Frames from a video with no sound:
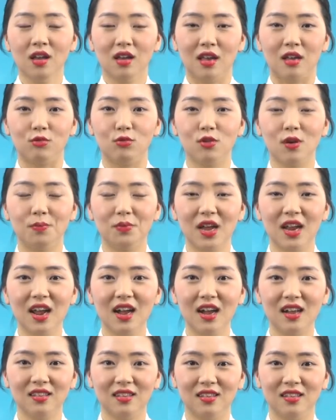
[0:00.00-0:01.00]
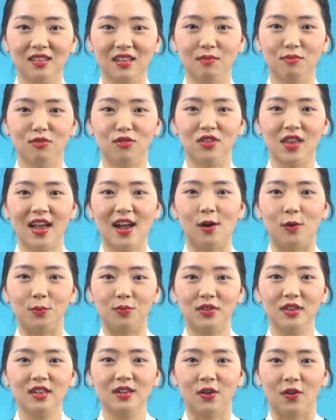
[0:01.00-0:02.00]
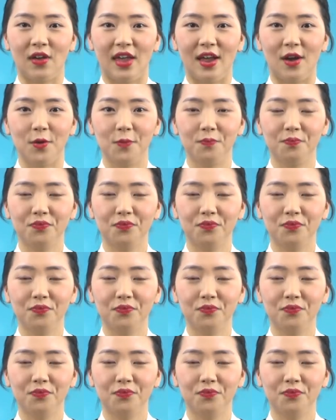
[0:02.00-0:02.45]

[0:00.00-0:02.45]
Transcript: 이 수업 따라가시는데 문제가 없을 거예요.